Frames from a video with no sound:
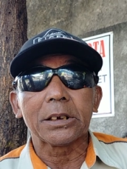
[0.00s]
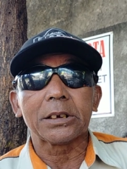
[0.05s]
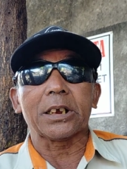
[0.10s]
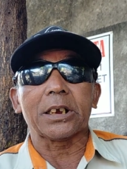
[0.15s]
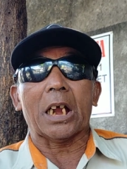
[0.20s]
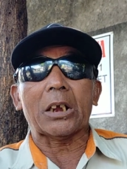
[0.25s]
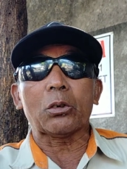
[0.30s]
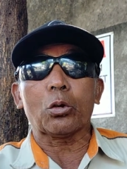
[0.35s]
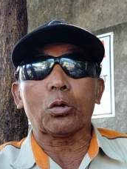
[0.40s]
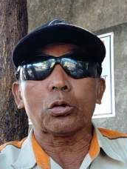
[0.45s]

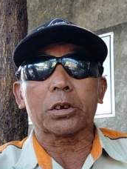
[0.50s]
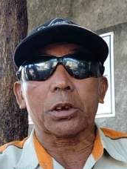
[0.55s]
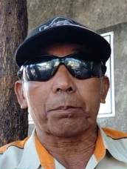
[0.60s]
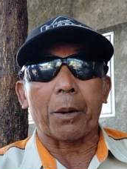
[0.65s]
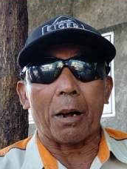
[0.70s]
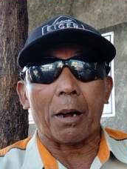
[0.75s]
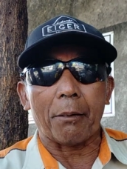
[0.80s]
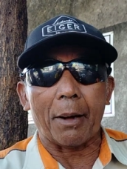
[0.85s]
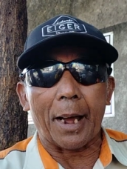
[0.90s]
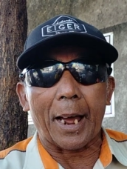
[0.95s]
dia nunggu di
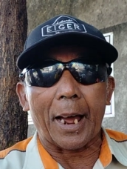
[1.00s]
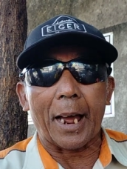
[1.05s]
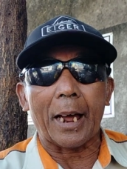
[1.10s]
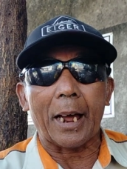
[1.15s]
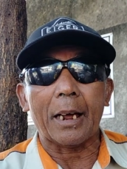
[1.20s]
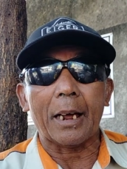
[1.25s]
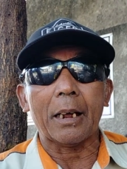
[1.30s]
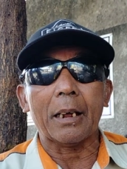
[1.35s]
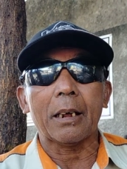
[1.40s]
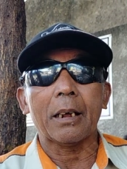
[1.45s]
bawah
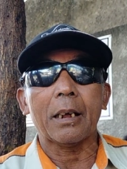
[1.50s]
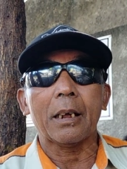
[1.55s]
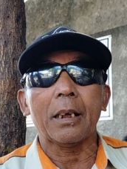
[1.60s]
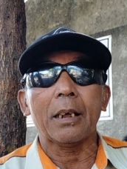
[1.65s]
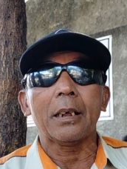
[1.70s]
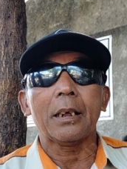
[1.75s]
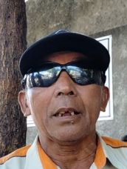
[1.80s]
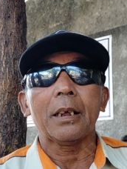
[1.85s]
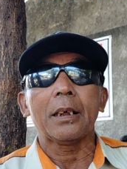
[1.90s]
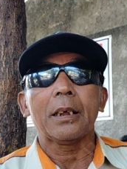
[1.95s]

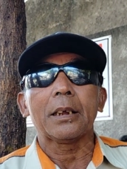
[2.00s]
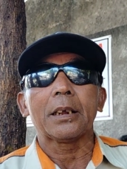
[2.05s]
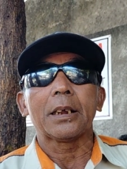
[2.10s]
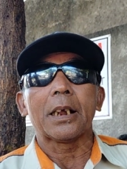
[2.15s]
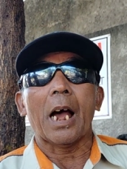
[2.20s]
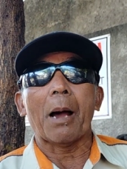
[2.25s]
oh